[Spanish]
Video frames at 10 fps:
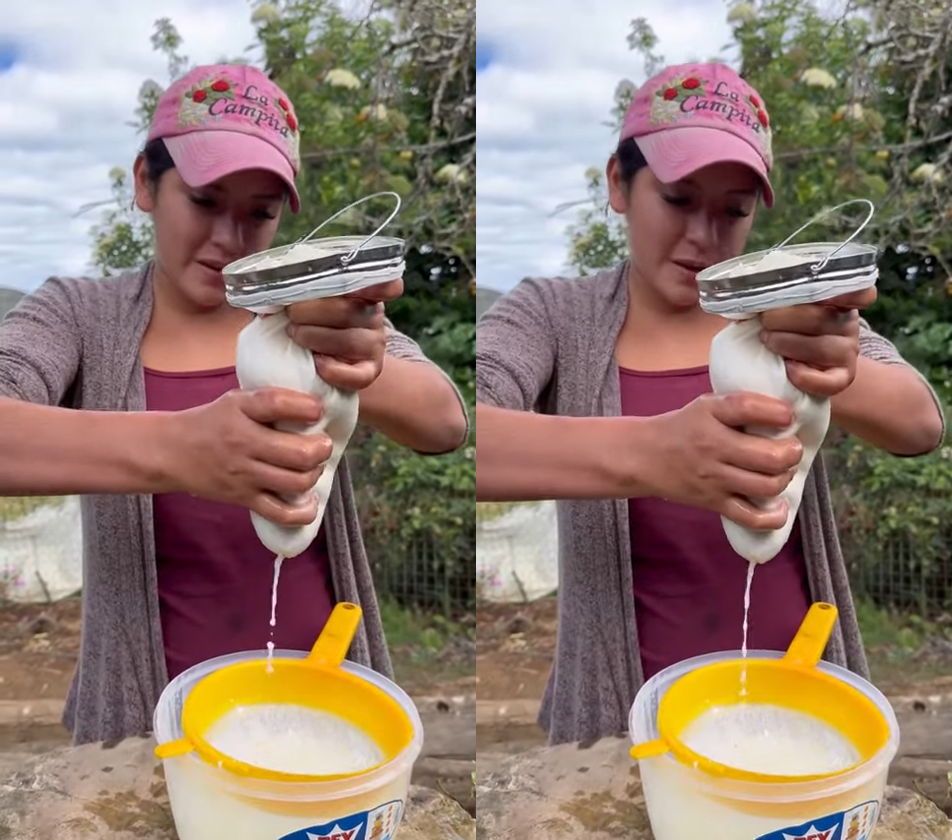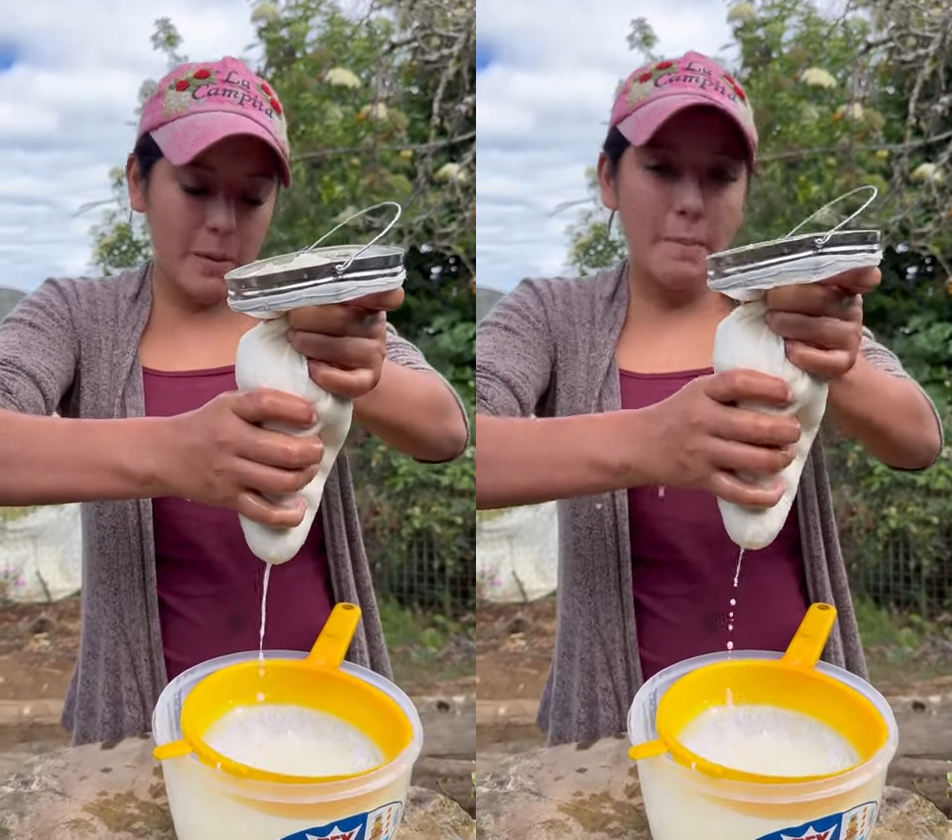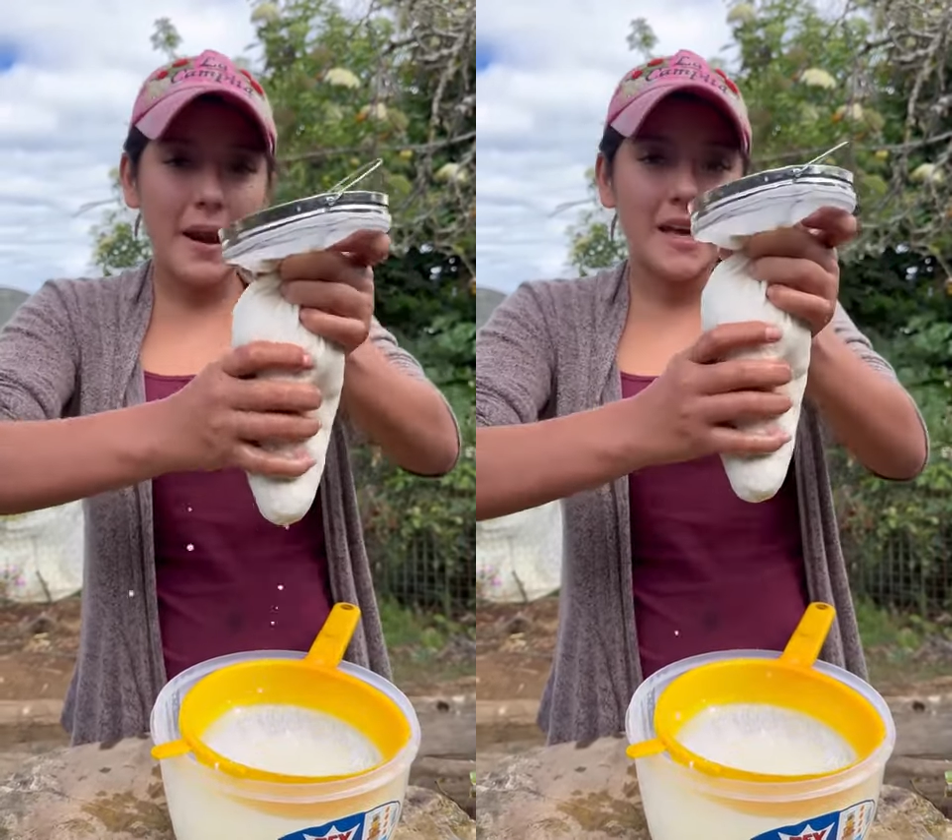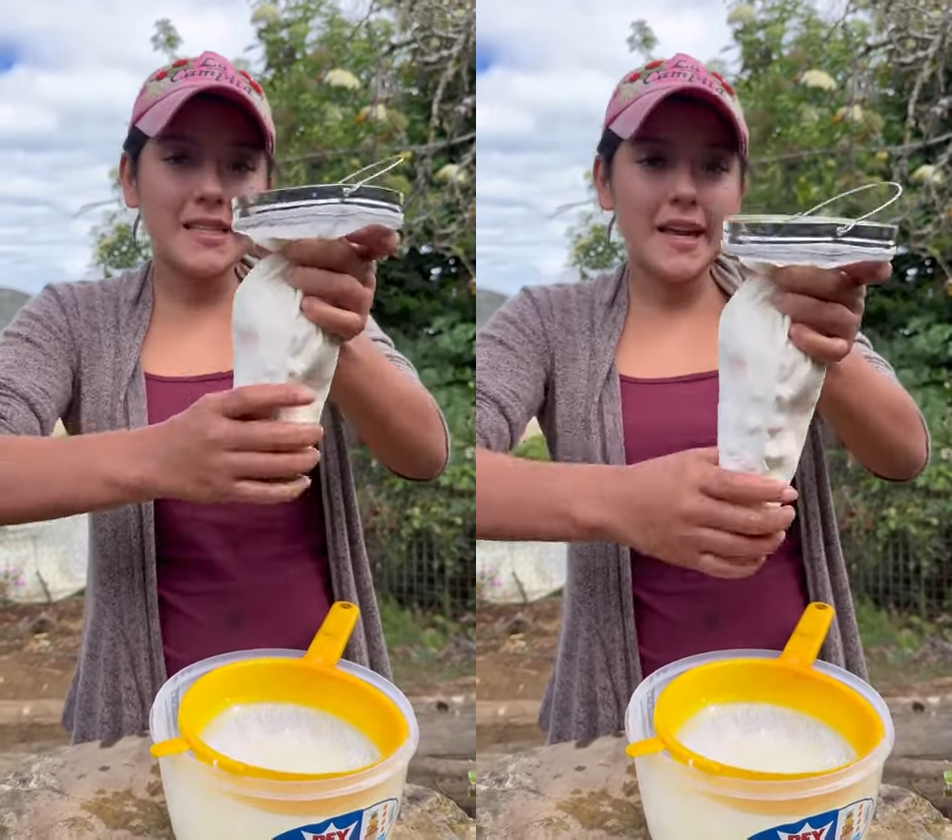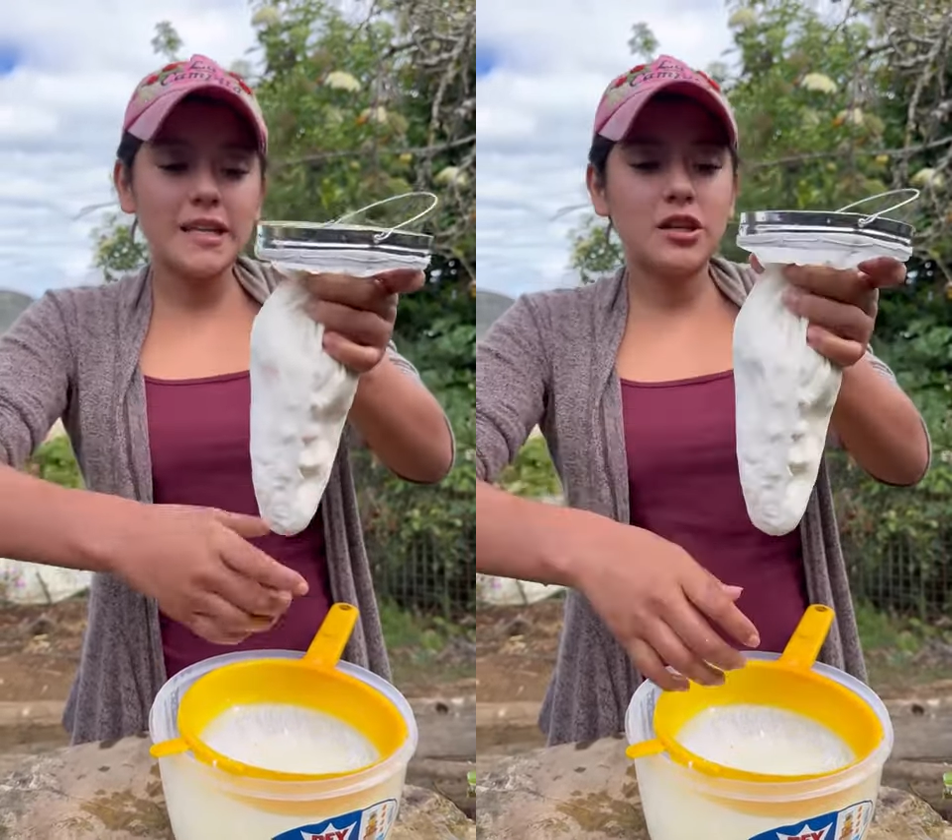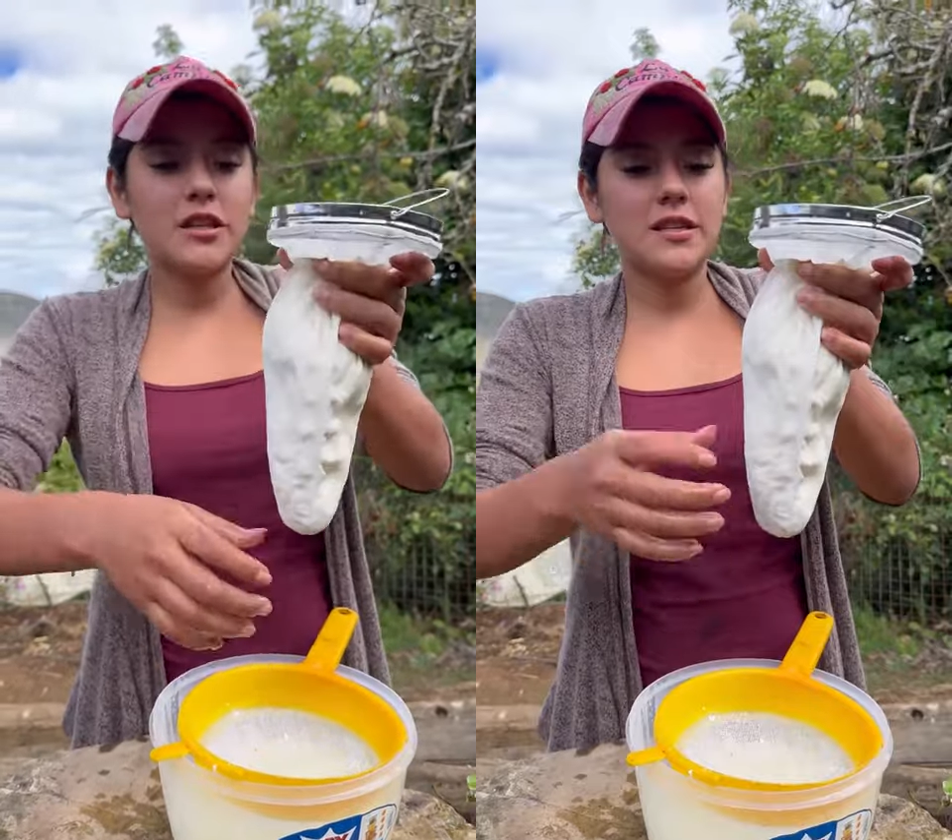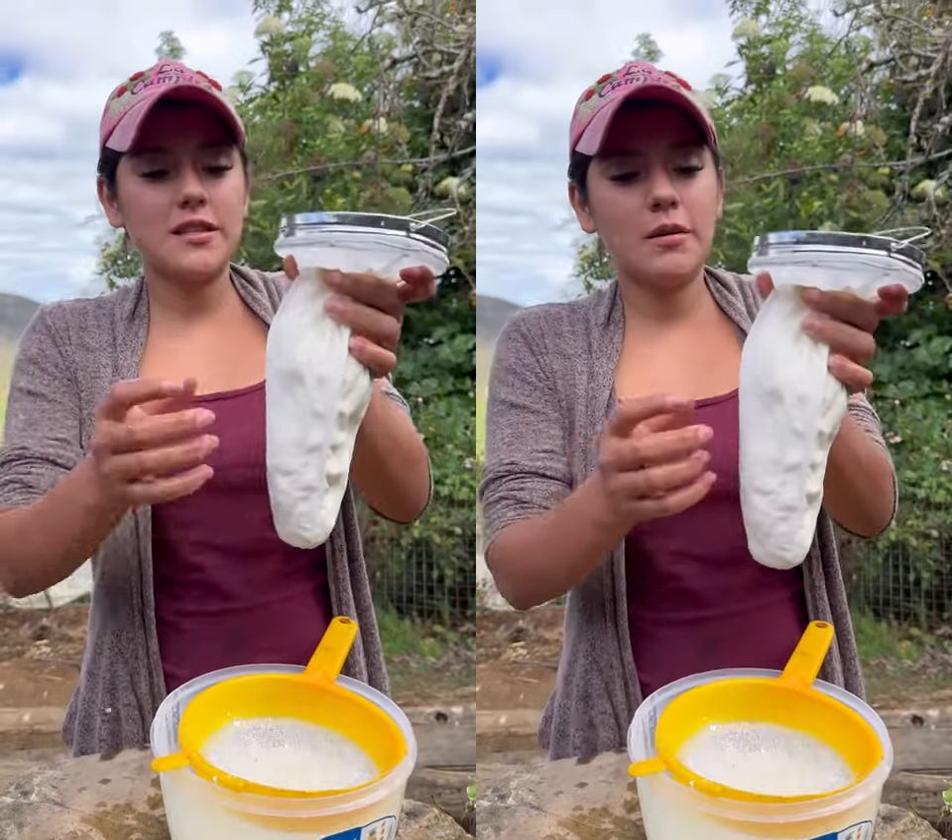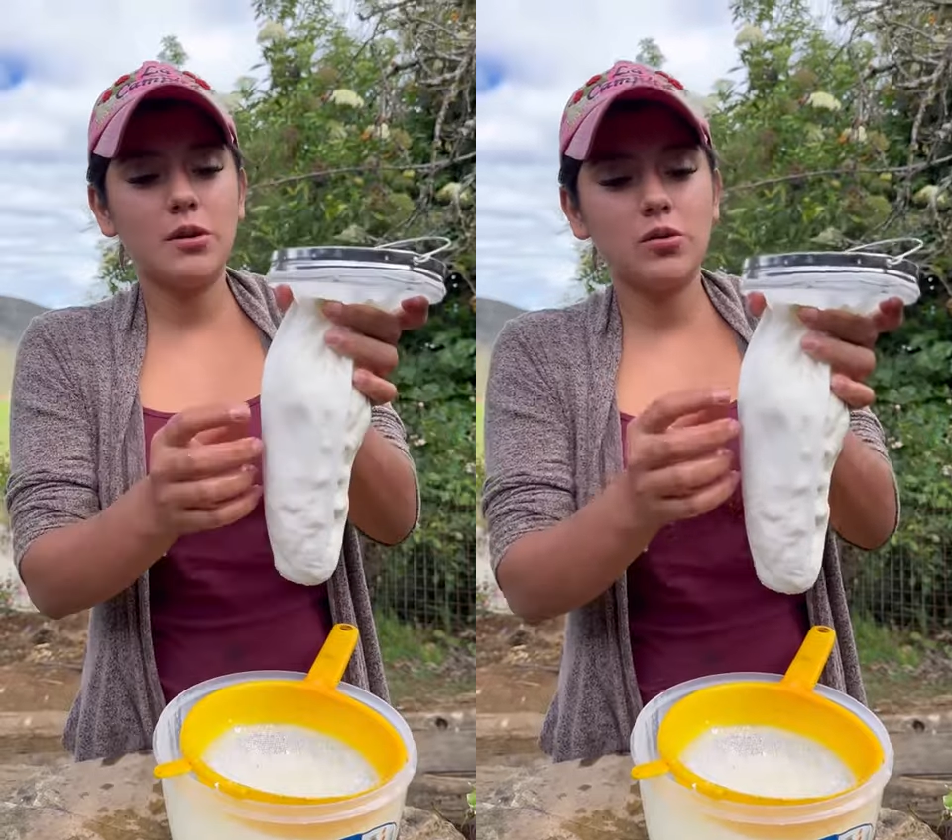que solo pueda salir
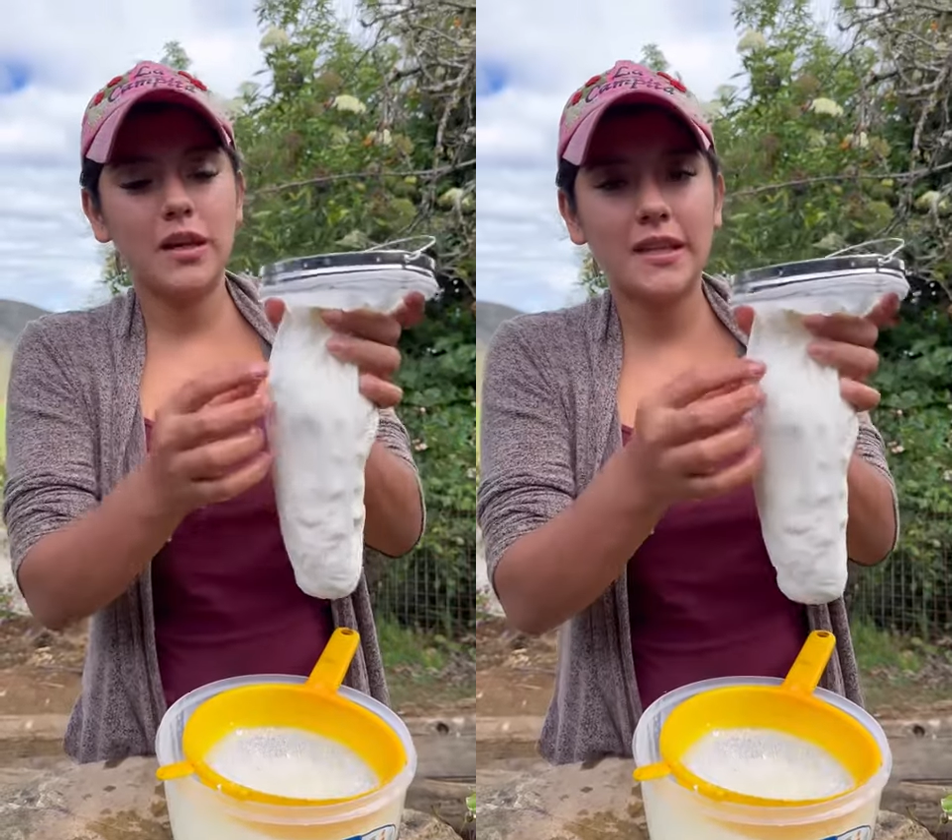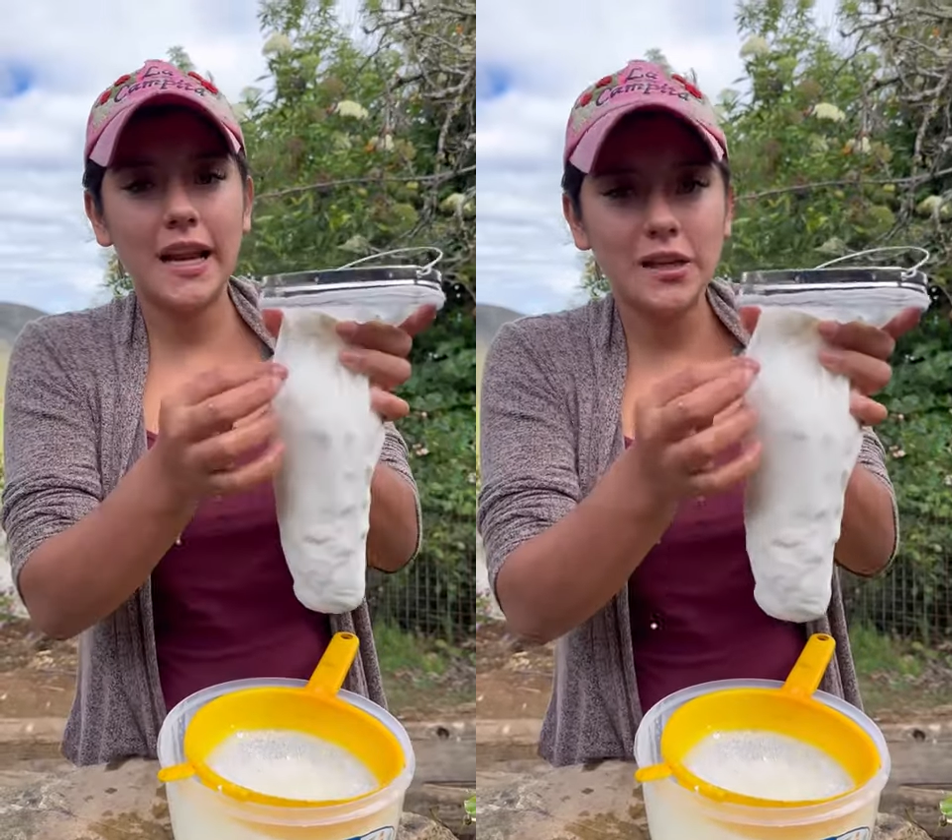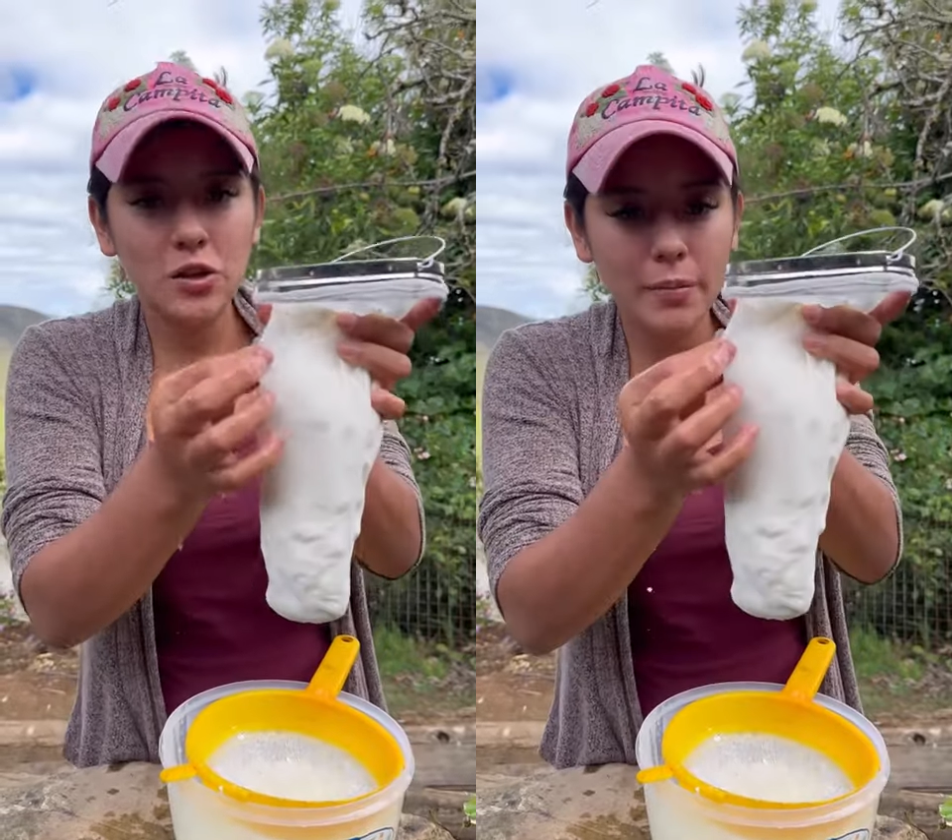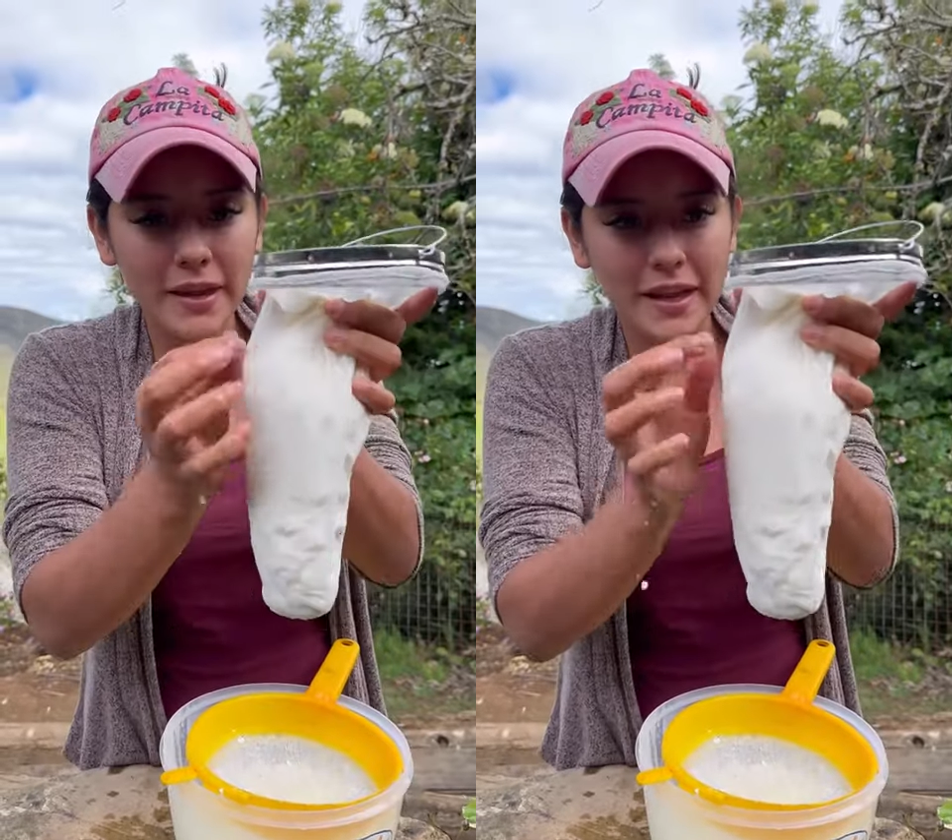el suero y no